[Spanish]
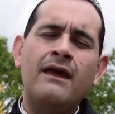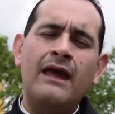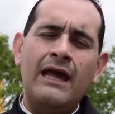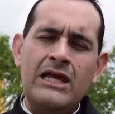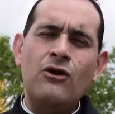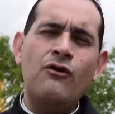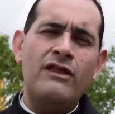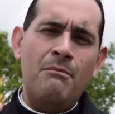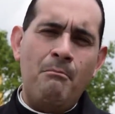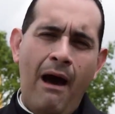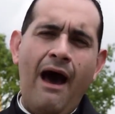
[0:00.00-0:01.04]
el Hijo
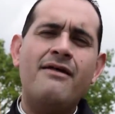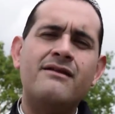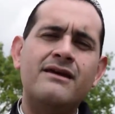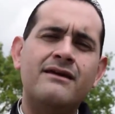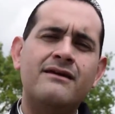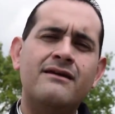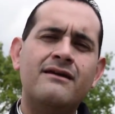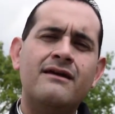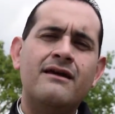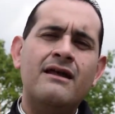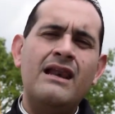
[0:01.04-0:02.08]
del Padre,
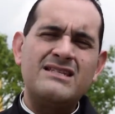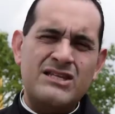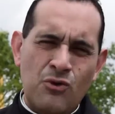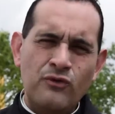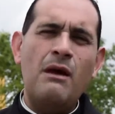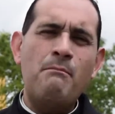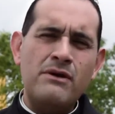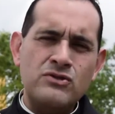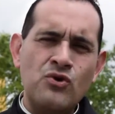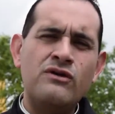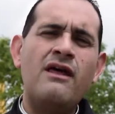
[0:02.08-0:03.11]
la segunda
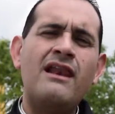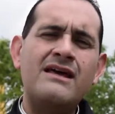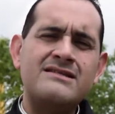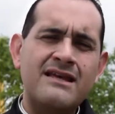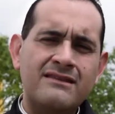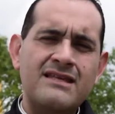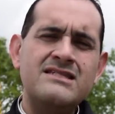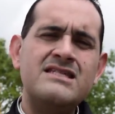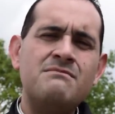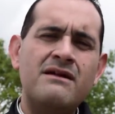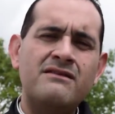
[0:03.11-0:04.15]
persona de la
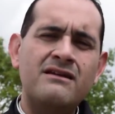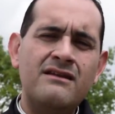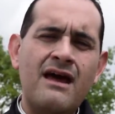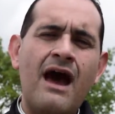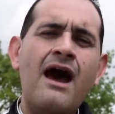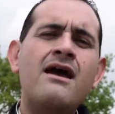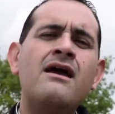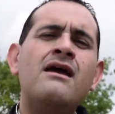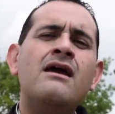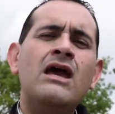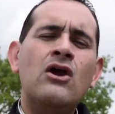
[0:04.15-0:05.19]
Santísima Trinidad,
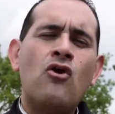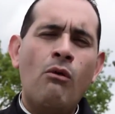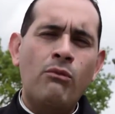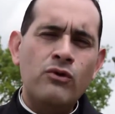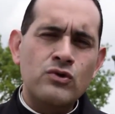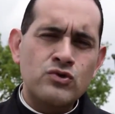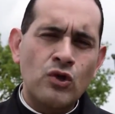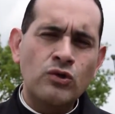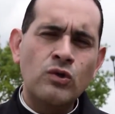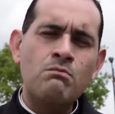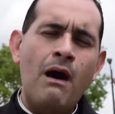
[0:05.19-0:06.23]
en cómo
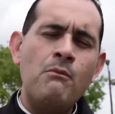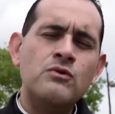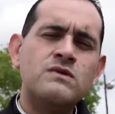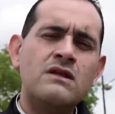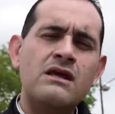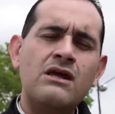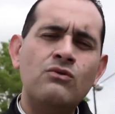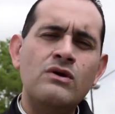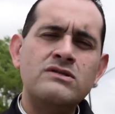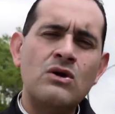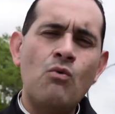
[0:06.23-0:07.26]
nosotros vamos
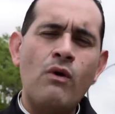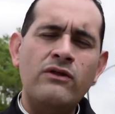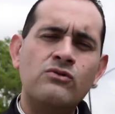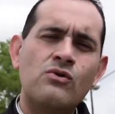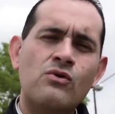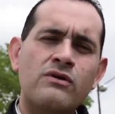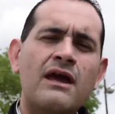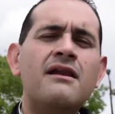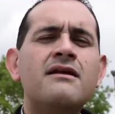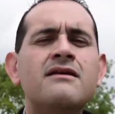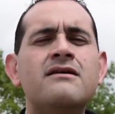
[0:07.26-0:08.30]
teniendo ese encuentro con
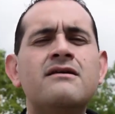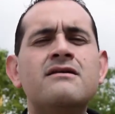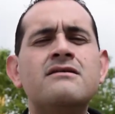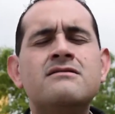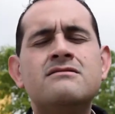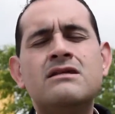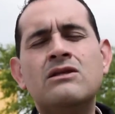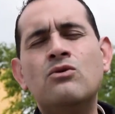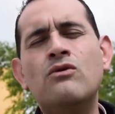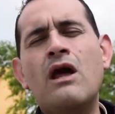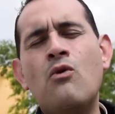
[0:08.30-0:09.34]
Él. Sin
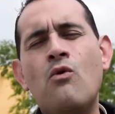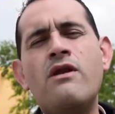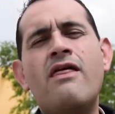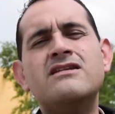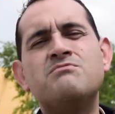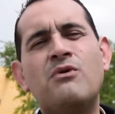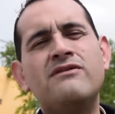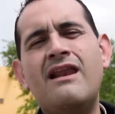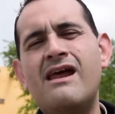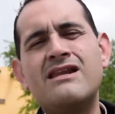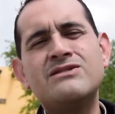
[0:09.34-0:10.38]
duda alguna, después
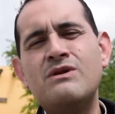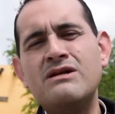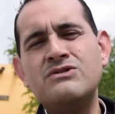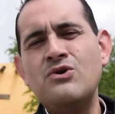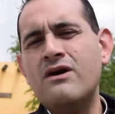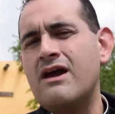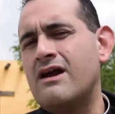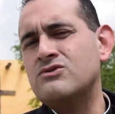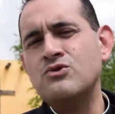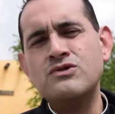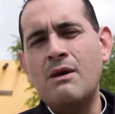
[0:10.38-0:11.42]
de la resurrección que
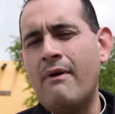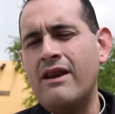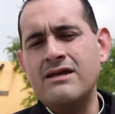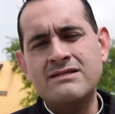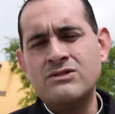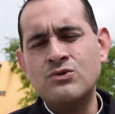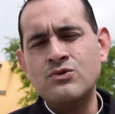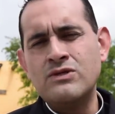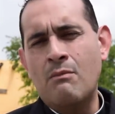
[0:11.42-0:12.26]
Jesús aparece a sus